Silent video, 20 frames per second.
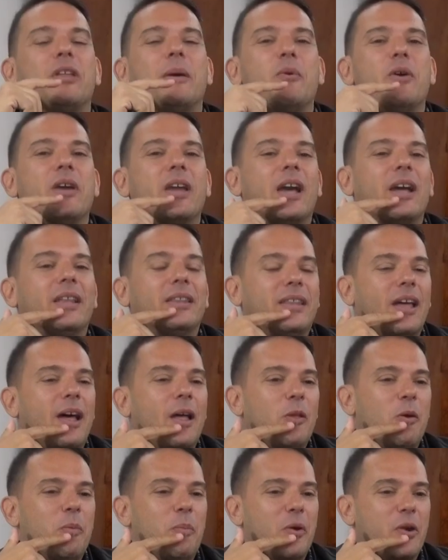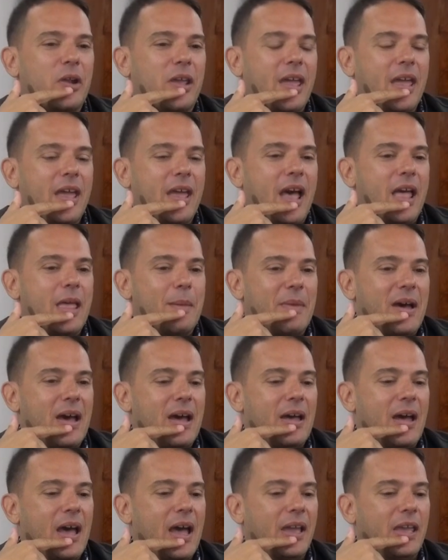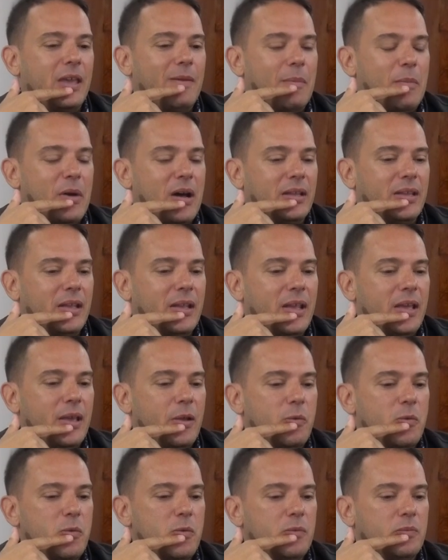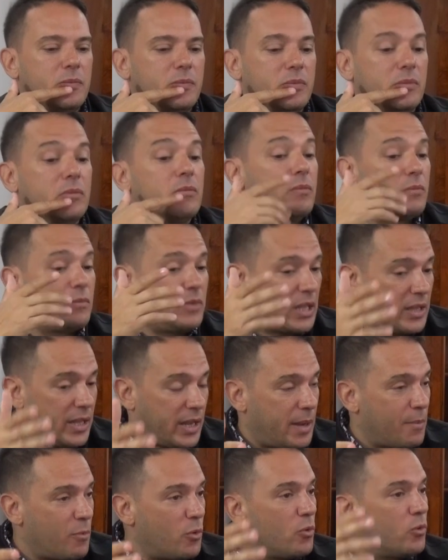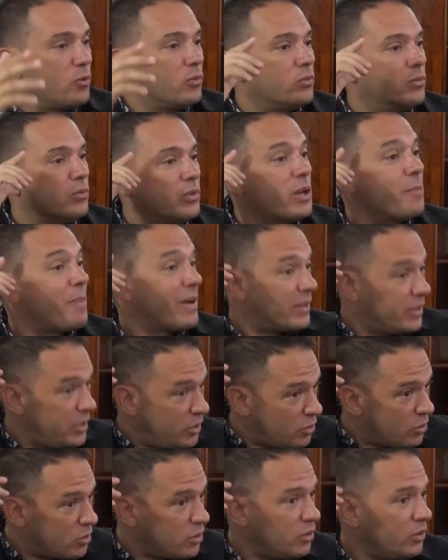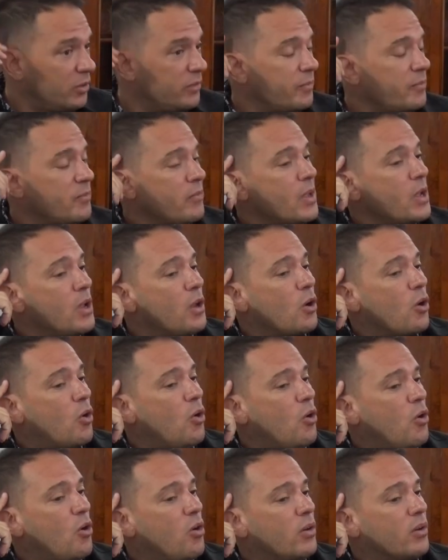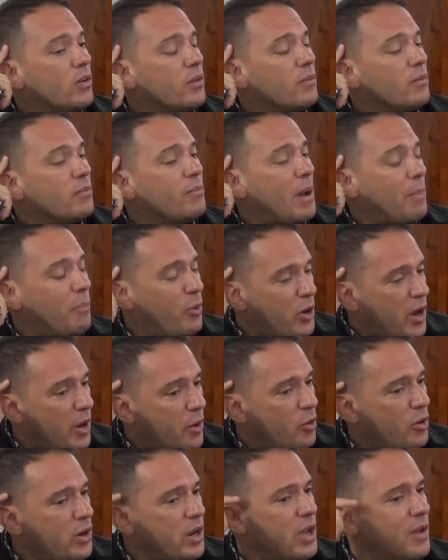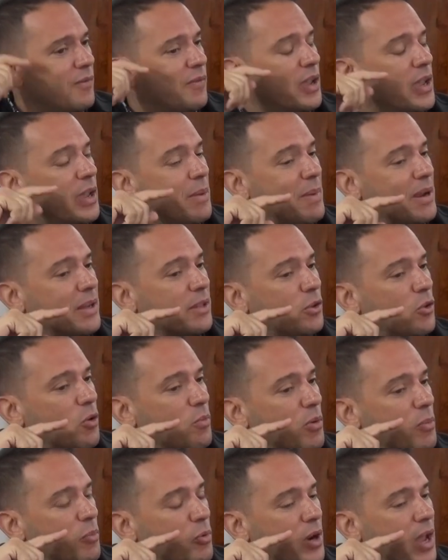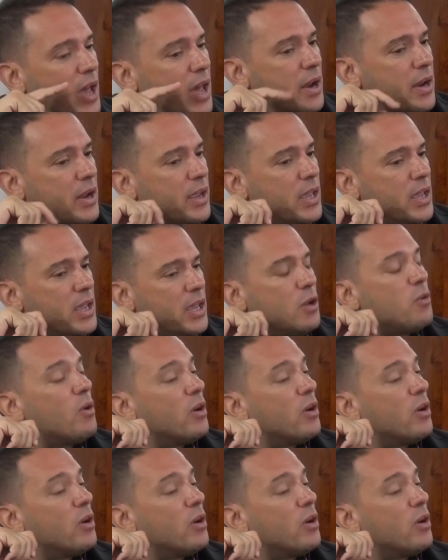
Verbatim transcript: estamos encantados porque además aquí vamos a tener un ya tenemos un tripartito, ¿no? Sí. Con Más por Arona, eh, Partido Popular y